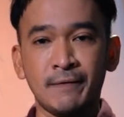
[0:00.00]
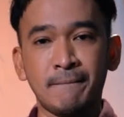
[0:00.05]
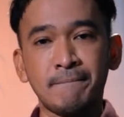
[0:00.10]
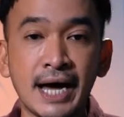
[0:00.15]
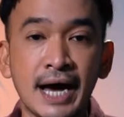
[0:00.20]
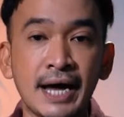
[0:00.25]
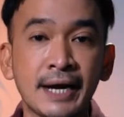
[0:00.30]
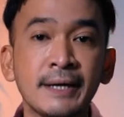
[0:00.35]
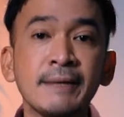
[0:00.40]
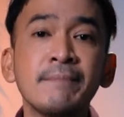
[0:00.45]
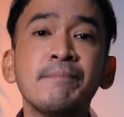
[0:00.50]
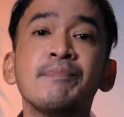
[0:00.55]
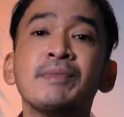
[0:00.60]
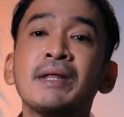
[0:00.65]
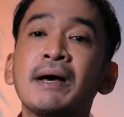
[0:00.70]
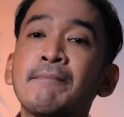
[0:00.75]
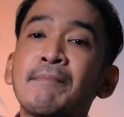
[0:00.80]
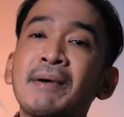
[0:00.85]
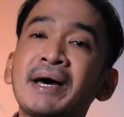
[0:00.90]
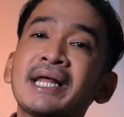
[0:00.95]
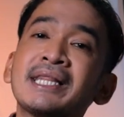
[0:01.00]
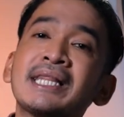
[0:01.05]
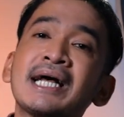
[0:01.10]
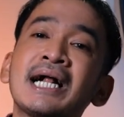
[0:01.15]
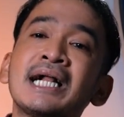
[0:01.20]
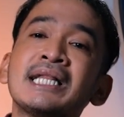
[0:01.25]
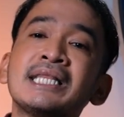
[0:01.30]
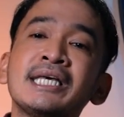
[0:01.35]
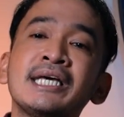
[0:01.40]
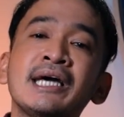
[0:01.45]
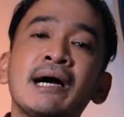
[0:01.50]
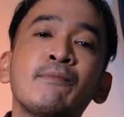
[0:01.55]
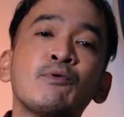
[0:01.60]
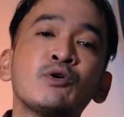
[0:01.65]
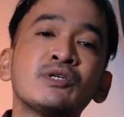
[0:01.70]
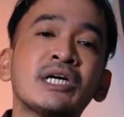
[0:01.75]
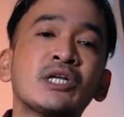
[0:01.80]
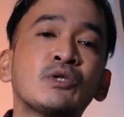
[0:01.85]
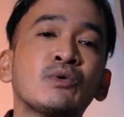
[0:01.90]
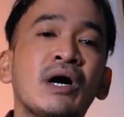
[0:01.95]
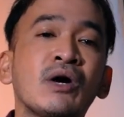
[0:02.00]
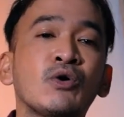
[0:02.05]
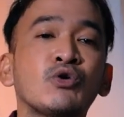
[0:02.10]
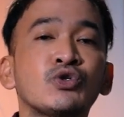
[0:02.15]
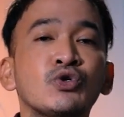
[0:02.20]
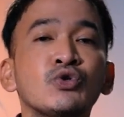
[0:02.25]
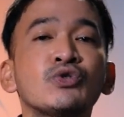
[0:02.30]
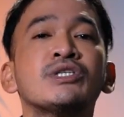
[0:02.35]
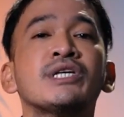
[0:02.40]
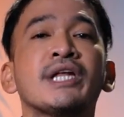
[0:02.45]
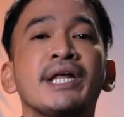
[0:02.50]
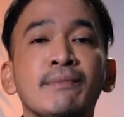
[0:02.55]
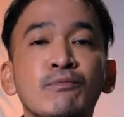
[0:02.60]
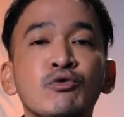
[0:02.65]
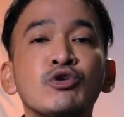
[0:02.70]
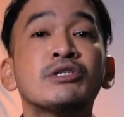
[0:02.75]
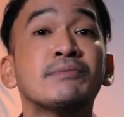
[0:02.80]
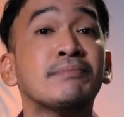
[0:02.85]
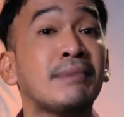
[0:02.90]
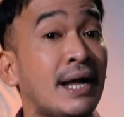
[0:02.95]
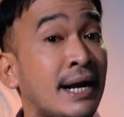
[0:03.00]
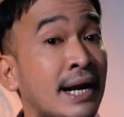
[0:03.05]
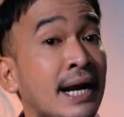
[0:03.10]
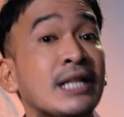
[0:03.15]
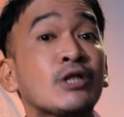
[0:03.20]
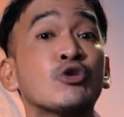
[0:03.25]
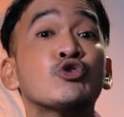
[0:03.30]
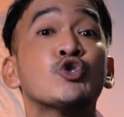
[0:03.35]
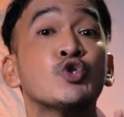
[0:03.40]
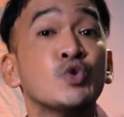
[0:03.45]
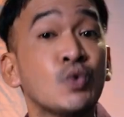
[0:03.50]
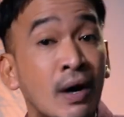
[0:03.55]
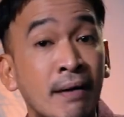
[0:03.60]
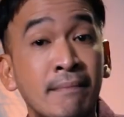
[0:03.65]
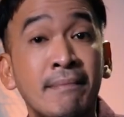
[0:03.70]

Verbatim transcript: Dan pada tanggal 31 Agustus 1912,